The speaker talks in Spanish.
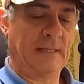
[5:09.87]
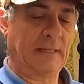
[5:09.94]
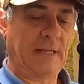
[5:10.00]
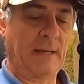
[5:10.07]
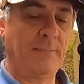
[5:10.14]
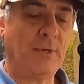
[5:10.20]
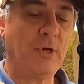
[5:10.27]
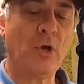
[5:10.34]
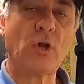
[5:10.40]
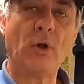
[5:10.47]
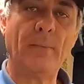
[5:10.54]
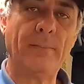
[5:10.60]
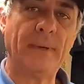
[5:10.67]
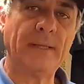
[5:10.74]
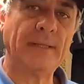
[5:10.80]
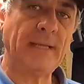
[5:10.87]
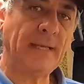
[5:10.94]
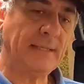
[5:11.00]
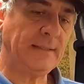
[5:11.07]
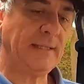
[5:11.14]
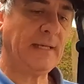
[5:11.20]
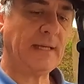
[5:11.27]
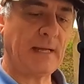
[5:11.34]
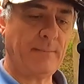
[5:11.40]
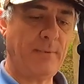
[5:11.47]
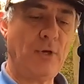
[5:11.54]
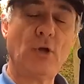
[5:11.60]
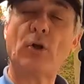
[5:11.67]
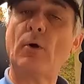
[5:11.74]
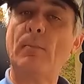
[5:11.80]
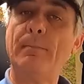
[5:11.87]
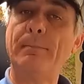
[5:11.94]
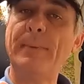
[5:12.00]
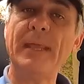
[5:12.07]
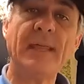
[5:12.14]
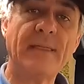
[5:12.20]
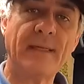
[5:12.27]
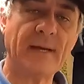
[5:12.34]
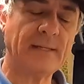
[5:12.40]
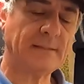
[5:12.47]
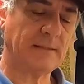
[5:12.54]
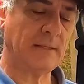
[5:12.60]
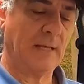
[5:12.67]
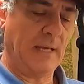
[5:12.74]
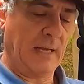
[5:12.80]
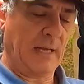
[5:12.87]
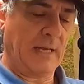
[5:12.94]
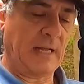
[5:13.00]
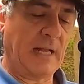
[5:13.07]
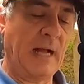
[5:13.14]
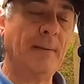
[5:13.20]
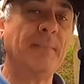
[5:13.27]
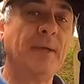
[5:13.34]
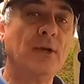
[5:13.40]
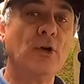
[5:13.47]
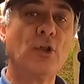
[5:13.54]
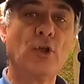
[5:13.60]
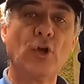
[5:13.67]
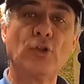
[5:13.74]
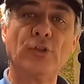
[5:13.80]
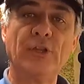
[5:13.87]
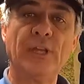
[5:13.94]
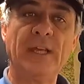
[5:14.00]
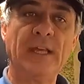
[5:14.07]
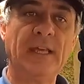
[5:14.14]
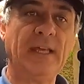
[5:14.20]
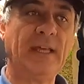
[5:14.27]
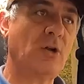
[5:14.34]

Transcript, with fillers: caminos con pendientes, caminos con piedras, caminos donde